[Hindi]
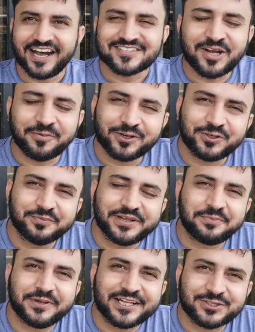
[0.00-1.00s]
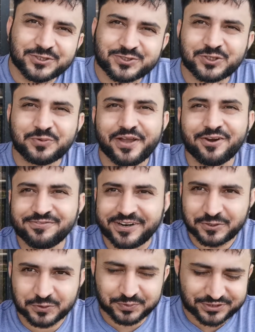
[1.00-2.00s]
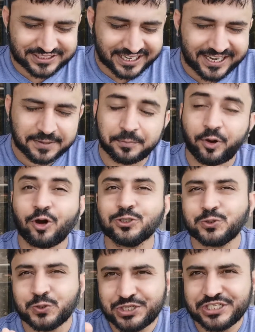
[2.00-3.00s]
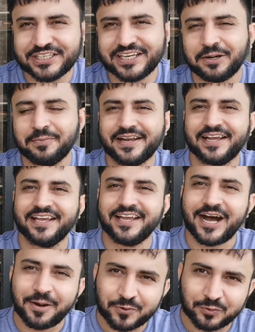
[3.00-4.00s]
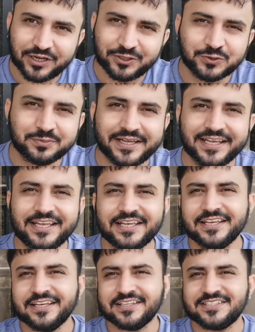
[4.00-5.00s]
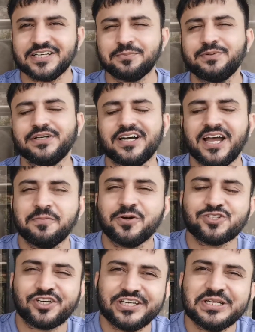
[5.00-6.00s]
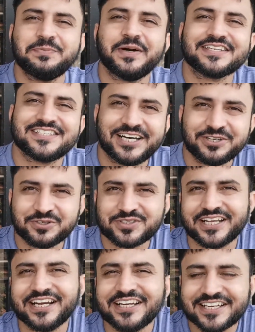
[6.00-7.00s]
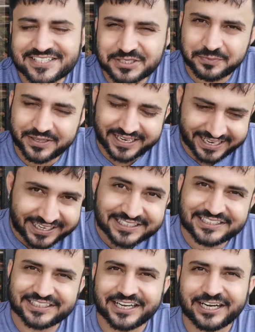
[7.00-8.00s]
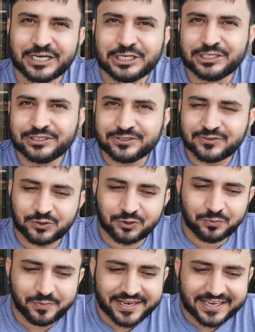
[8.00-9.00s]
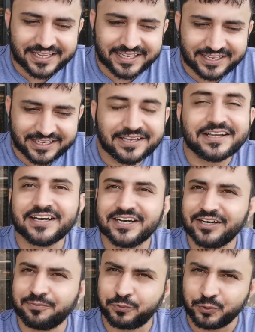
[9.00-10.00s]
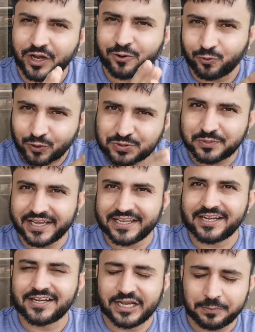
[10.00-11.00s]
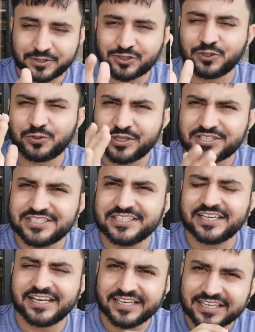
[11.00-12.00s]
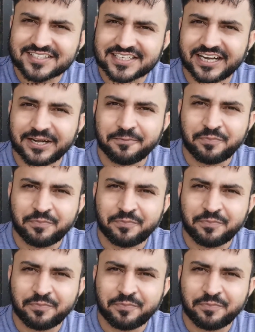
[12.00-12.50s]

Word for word: असलम मेरे प्यारे दोस्तों मैं हूं फारूक बुजदार बहुत खुशी की खबर है आपको मालूम है जब अमेज़ोन ने पाकिस्तान को सैलर लिस्ट में ऐड किया तो मैंने एक पूरा कोर्स बनाया अमेज़ोन यूनिवर्सिटी के लिंक्स का